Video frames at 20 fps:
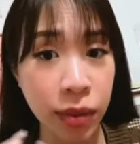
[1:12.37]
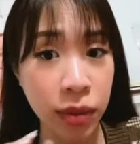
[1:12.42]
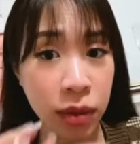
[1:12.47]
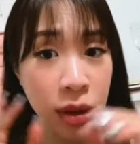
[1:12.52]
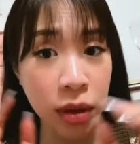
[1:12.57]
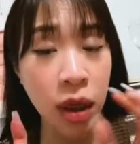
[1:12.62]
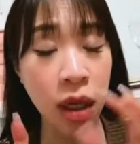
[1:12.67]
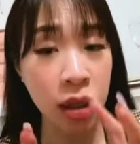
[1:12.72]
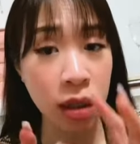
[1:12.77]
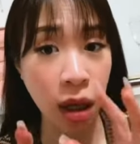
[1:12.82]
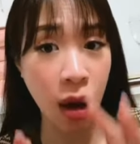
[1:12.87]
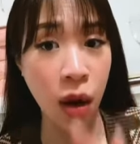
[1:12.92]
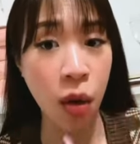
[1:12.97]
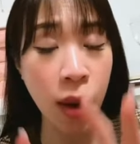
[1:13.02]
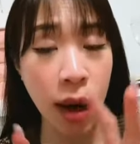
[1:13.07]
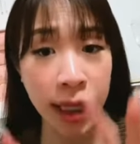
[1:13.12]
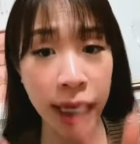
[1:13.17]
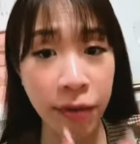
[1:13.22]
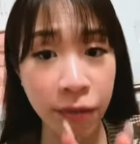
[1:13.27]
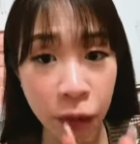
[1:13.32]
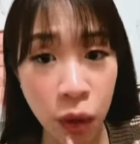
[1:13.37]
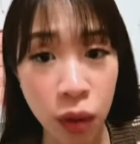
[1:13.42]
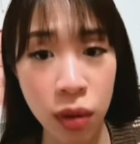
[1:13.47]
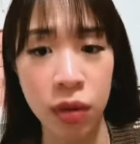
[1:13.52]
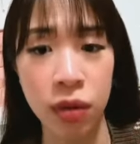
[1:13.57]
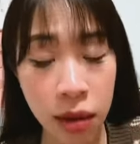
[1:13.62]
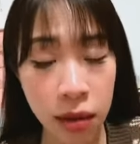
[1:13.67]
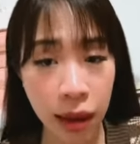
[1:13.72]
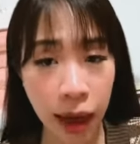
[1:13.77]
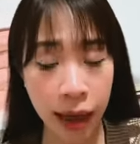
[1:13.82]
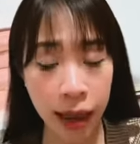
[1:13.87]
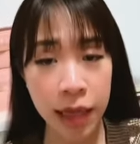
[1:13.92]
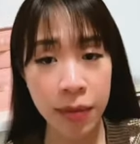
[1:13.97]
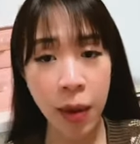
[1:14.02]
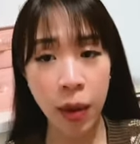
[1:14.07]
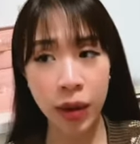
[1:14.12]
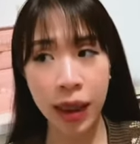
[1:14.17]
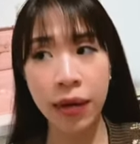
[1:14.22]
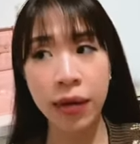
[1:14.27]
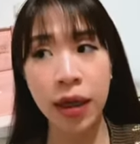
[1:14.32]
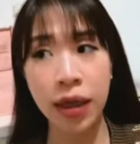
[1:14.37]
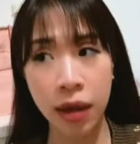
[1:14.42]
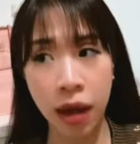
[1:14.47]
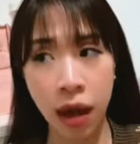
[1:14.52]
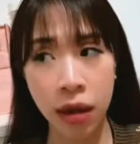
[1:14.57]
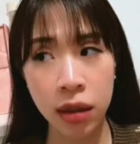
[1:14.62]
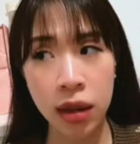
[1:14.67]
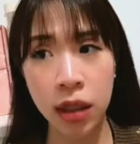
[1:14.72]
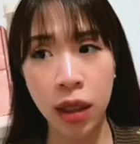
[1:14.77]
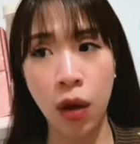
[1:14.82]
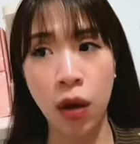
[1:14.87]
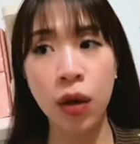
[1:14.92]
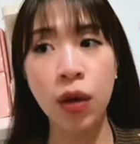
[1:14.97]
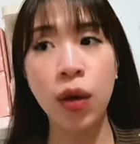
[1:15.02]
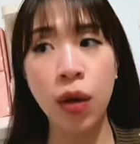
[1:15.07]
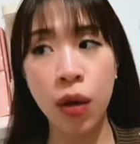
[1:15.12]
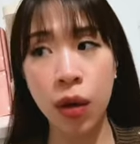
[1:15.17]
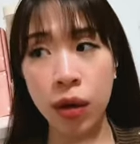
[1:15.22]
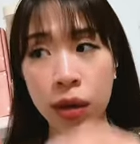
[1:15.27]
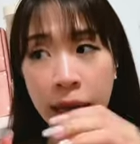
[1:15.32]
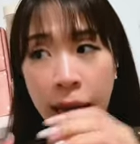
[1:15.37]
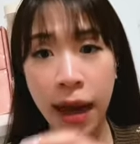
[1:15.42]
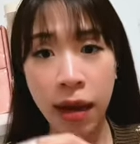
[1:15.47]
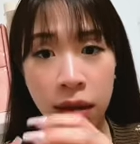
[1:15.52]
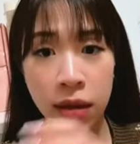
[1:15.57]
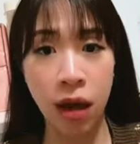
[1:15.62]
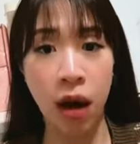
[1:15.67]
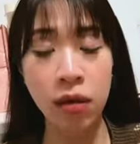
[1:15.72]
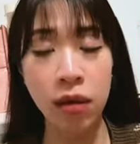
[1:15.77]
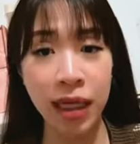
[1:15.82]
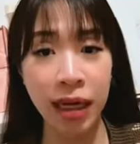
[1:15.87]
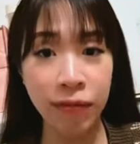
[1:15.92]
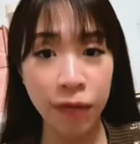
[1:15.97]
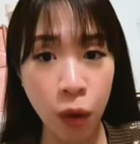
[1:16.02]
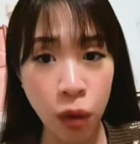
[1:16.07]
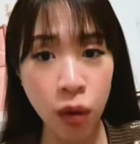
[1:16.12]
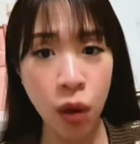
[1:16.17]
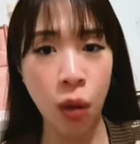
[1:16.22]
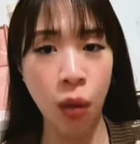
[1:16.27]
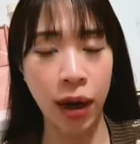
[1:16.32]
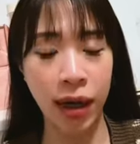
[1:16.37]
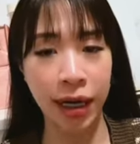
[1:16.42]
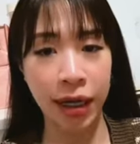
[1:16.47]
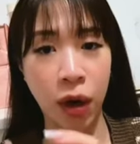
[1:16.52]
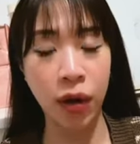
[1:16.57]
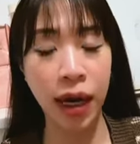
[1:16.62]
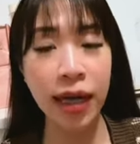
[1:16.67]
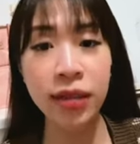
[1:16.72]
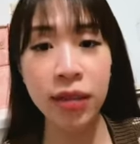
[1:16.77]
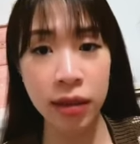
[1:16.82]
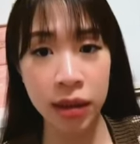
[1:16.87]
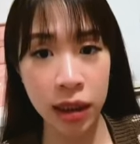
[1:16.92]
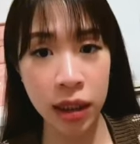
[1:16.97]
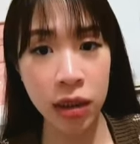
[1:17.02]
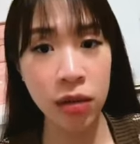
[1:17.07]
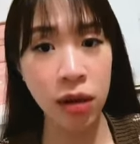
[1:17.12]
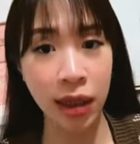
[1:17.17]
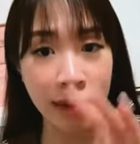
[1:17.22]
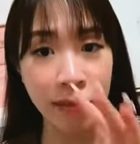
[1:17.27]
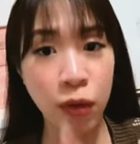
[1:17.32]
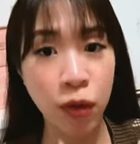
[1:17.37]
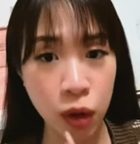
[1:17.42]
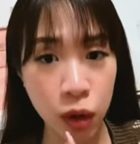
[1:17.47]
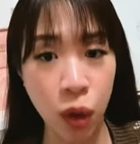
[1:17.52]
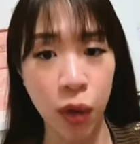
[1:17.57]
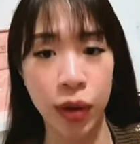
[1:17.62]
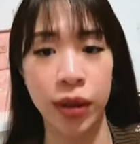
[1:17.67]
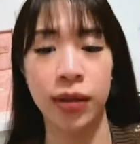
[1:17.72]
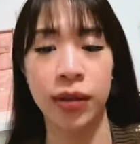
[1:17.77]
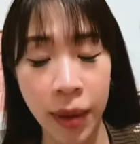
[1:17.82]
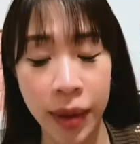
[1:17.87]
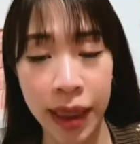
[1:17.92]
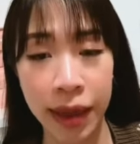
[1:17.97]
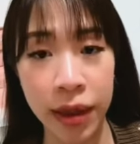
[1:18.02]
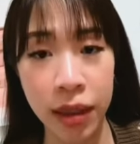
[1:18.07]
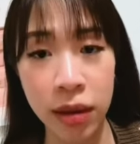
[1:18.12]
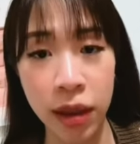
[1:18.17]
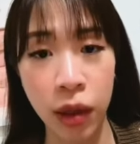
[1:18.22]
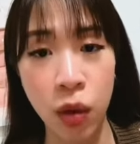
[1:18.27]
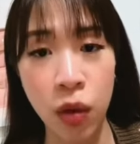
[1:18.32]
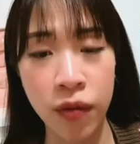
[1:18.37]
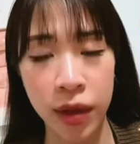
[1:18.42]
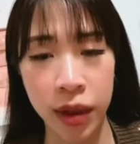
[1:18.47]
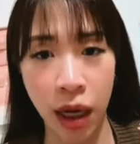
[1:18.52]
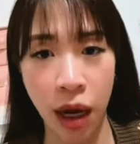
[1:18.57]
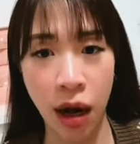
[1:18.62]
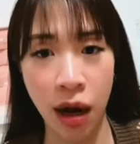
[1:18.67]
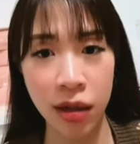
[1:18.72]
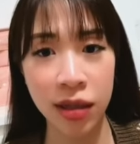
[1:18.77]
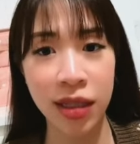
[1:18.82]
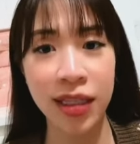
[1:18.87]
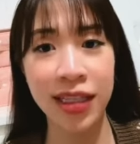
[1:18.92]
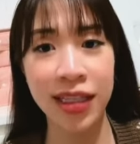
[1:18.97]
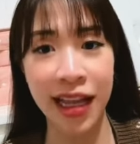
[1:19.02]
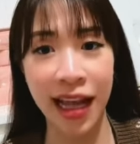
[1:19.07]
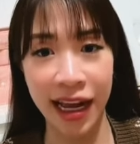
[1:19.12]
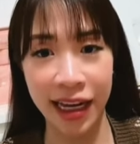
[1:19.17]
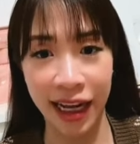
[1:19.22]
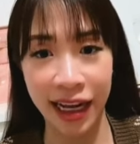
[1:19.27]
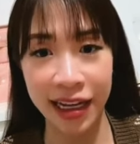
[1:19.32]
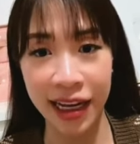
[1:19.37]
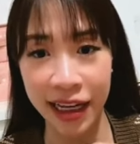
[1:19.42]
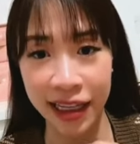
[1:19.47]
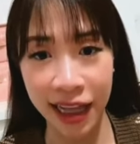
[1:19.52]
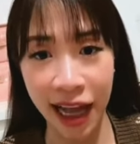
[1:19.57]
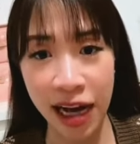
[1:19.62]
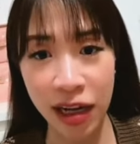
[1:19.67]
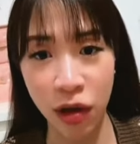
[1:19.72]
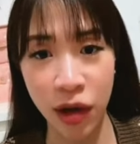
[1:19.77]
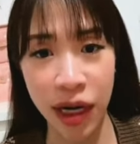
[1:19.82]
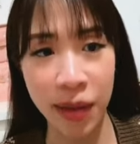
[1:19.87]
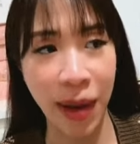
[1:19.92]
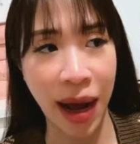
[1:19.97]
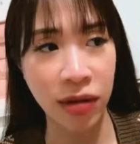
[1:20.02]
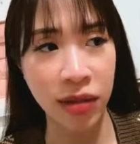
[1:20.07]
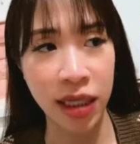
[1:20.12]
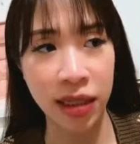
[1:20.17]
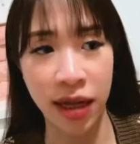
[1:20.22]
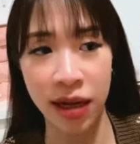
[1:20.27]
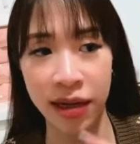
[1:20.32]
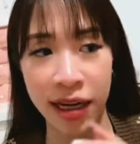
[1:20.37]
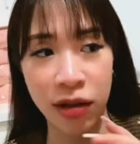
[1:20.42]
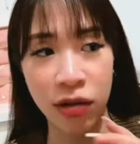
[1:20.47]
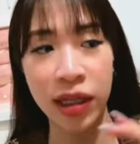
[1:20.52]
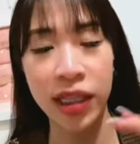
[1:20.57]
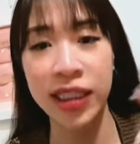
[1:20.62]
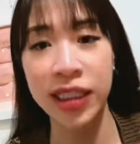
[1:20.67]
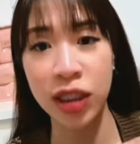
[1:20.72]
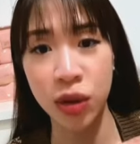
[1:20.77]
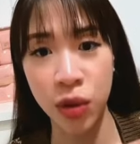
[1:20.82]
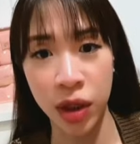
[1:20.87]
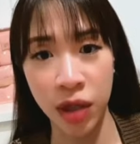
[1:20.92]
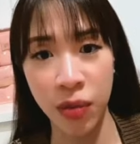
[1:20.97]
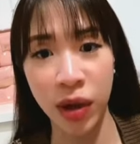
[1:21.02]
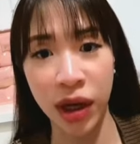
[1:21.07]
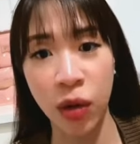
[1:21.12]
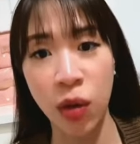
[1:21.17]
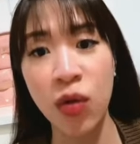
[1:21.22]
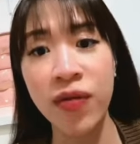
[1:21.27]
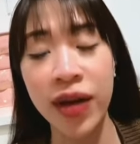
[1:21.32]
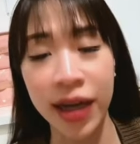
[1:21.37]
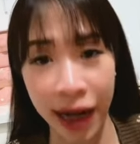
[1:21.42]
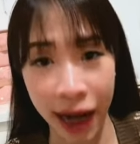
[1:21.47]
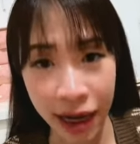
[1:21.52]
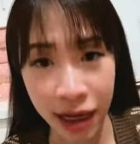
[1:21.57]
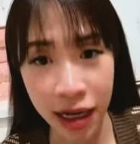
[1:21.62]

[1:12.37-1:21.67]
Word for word: hơn nó khoảng 5 phút tức là khi mà bọn tao đến đó thì nó đã ở đó được 5 phút hoặc là nó đã rời đi được 5 phút rồi bọn tao đến được cái khu vực đó thì là cái etac nó lại báo rằng thằng này nó lại di chuyển đến một cái khu vực khác